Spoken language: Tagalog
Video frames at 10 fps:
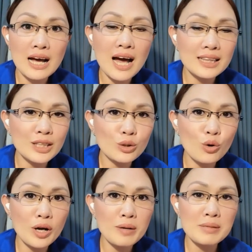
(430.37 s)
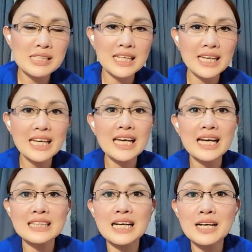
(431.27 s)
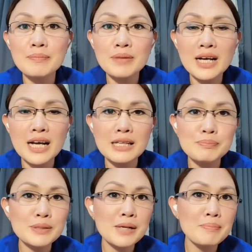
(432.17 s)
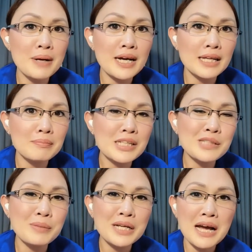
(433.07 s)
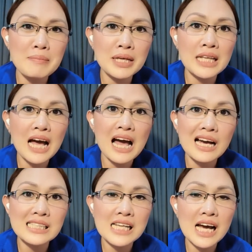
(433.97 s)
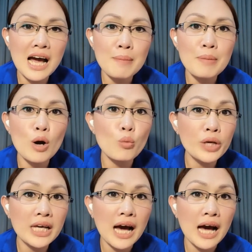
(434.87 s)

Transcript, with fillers: At ito ay mas nagiging katanggap-tanggap sapagkat mas maraming nakakasangkapang wika